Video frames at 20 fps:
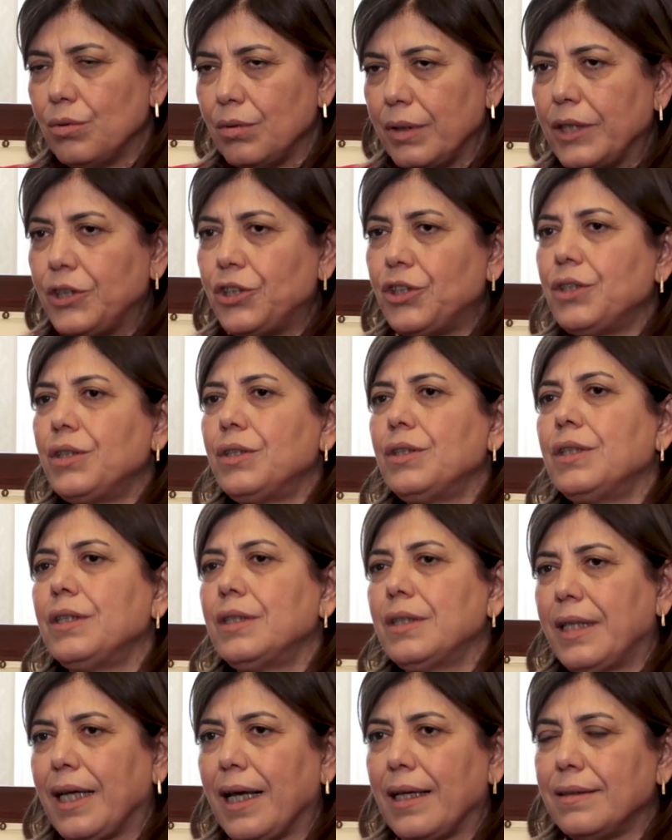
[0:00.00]

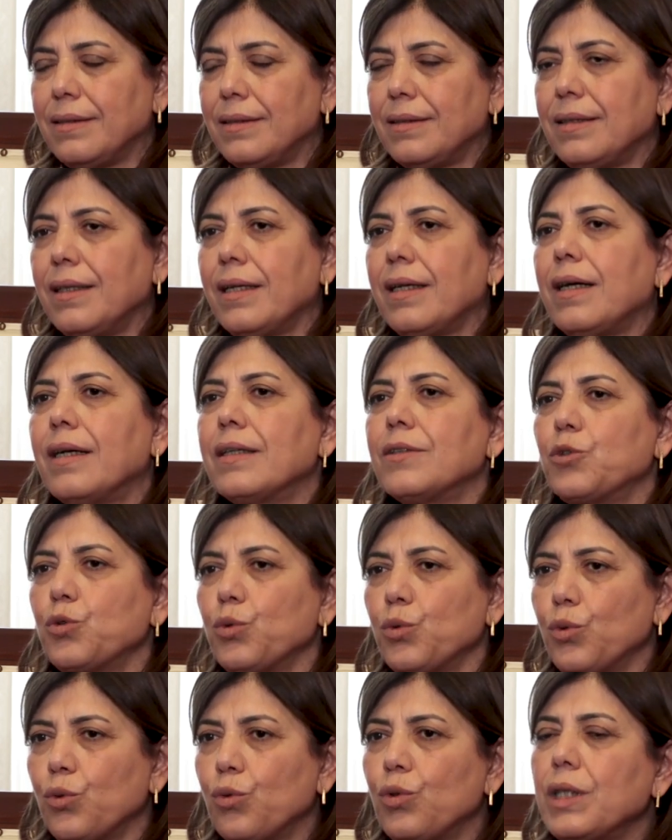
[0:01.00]
eşinin kendisine
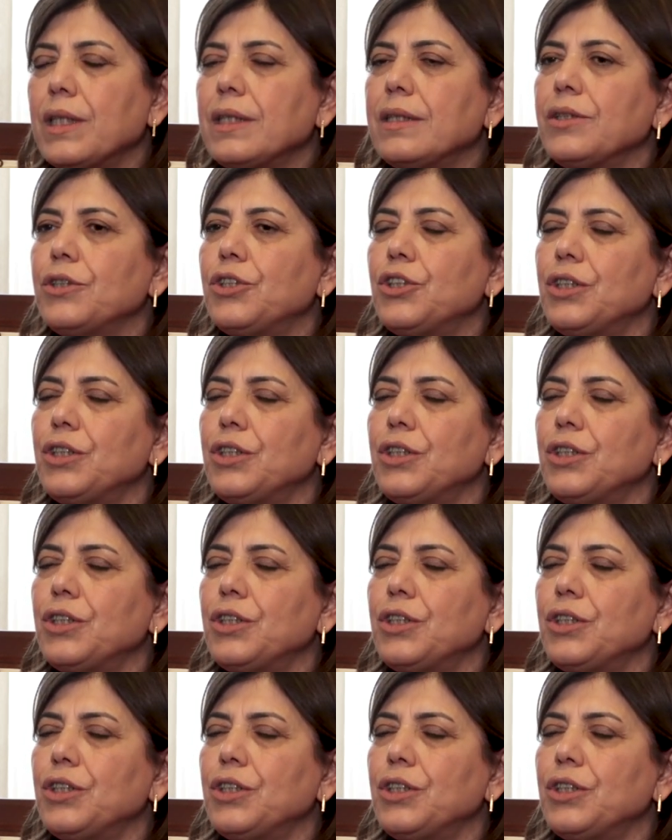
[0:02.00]
karşı uyguladığı